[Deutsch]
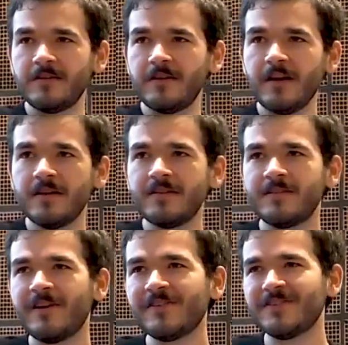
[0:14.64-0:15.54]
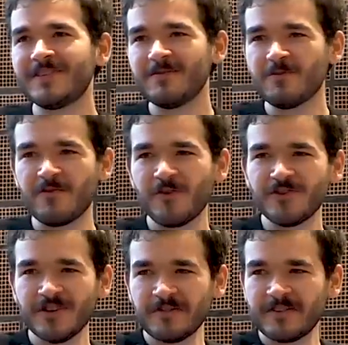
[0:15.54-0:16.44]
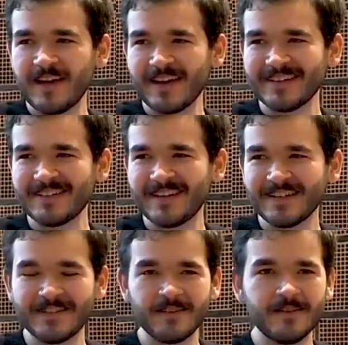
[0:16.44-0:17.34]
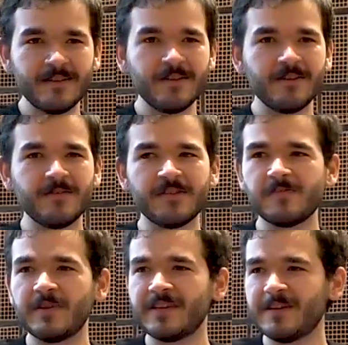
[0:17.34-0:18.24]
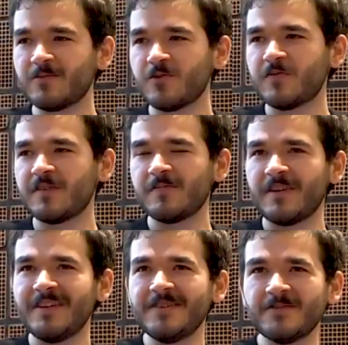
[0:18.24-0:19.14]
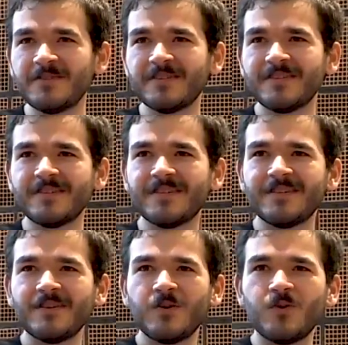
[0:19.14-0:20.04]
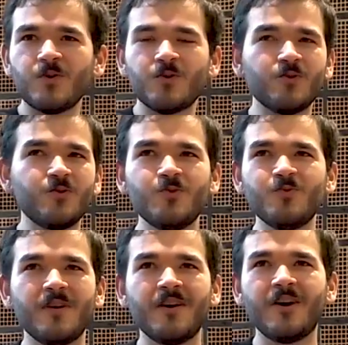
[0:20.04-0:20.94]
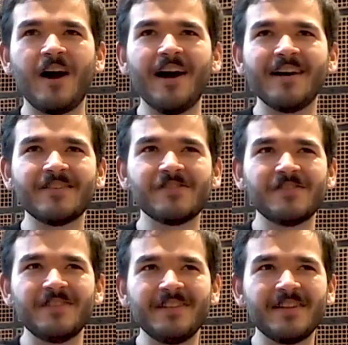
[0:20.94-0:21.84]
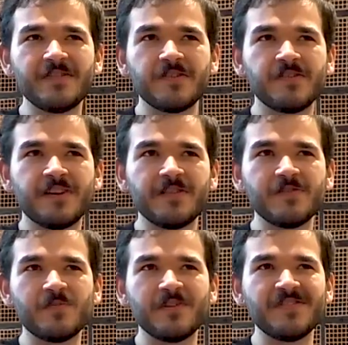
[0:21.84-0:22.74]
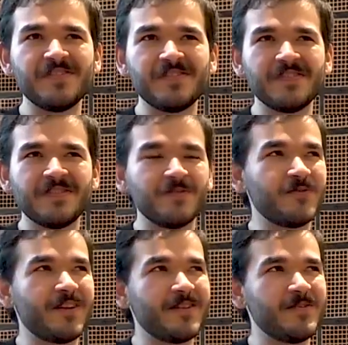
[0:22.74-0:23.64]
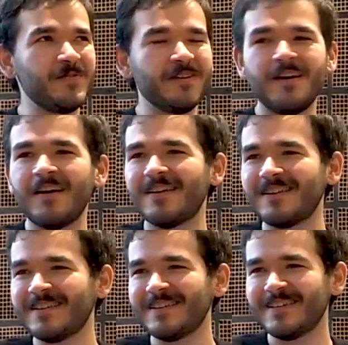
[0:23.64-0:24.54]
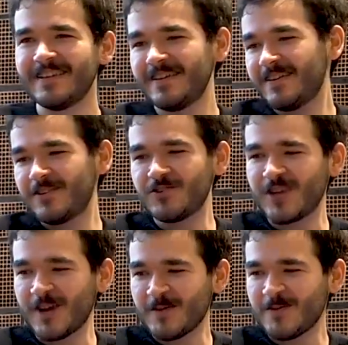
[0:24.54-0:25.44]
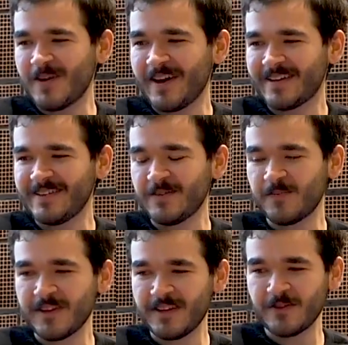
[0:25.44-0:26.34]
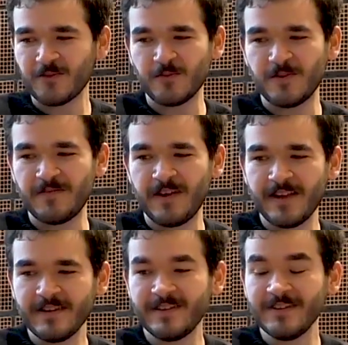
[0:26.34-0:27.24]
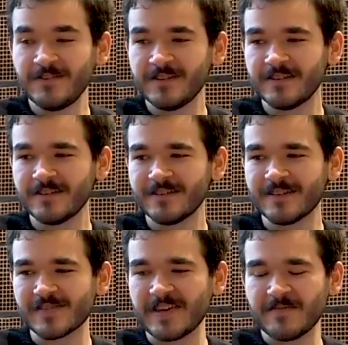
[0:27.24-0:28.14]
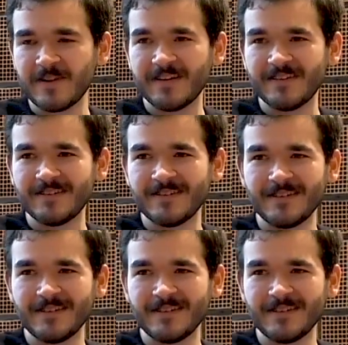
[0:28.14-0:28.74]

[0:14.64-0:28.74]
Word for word: ja, ich weiß nicht, ich habe über Freundschaften nachgedacht, was man gibt und was man nimmt und über Ereignisse, die in letzter Zeit so passiert sind und dachte mir, ha, dann schreibe ich mal eigentlich eine Predigt drüber, weil ich finde, dass Geben eine